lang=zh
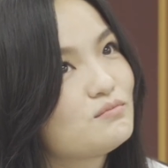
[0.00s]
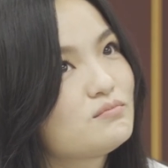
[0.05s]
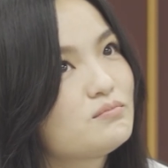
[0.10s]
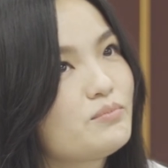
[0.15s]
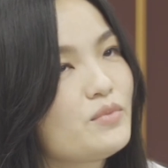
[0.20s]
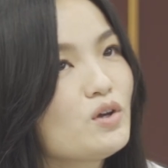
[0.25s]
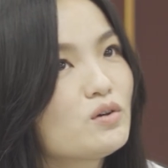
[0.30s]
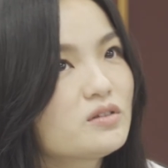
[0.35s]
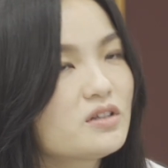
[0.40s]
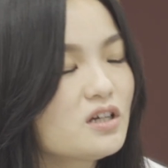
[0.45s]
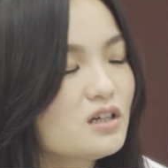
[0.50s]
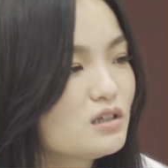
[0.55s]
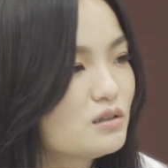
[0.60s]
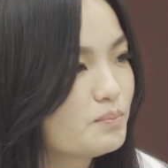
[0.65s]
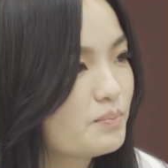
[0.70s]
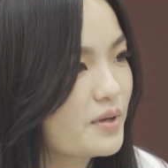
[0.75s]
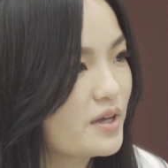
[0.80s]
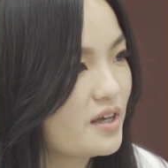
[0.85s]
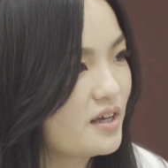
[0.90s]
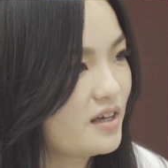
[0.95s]
没有特
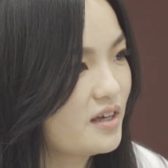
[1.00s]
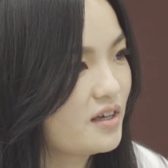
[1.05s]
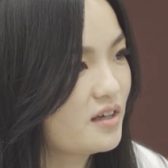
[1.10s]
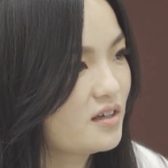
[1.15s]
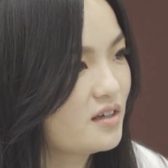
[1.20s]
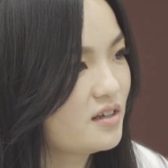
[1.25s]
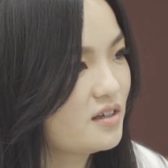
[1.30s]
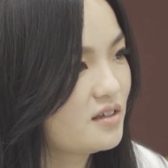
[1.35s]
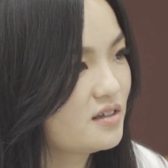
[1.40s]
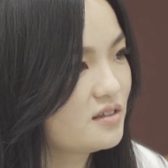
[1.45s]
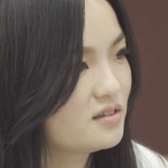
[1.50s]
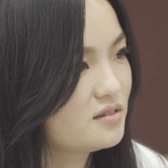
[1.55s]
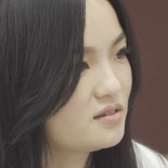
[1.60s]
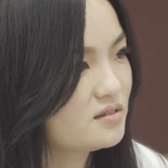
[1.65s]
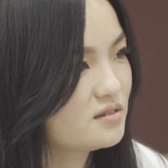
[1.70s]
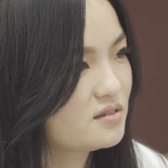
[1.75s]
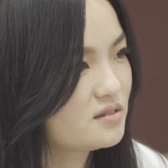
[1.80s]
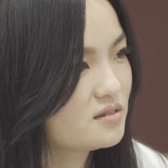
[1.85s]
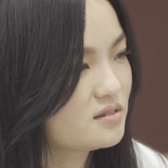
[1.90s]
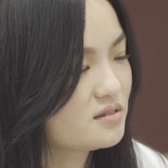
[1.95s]
别，
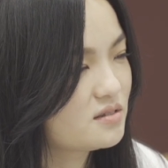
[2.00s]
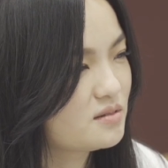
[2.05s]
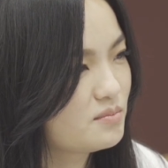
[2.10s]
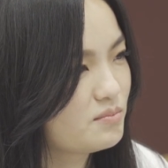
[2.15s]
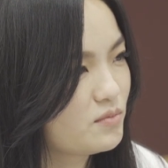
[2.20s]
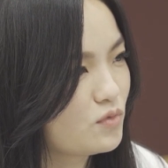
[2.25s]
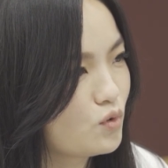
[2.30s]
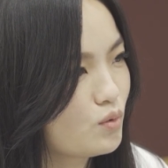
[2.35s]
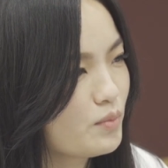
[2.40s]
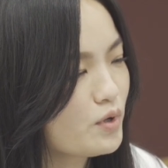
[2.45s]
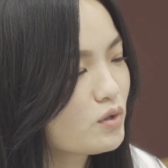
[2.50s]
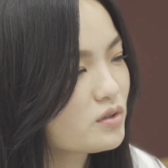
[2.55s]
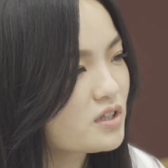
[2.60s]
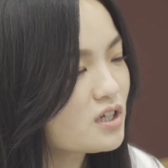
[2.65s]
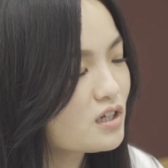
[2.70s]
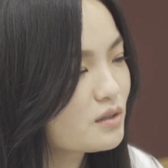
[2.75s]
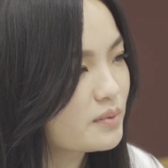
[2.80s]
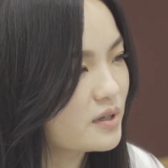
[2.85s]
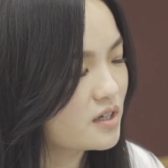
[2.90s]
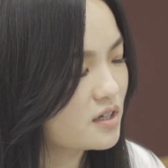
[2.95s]
我没有
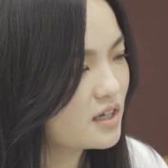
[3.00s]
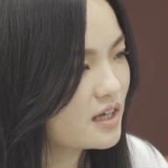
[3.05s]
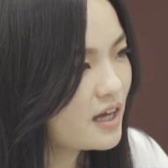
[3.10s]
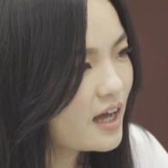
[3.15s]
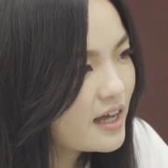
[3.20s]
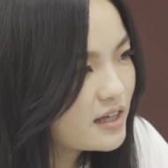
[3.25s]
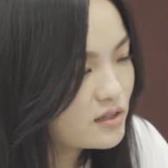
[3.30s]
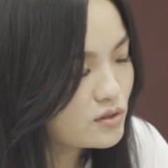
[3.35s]
特别开。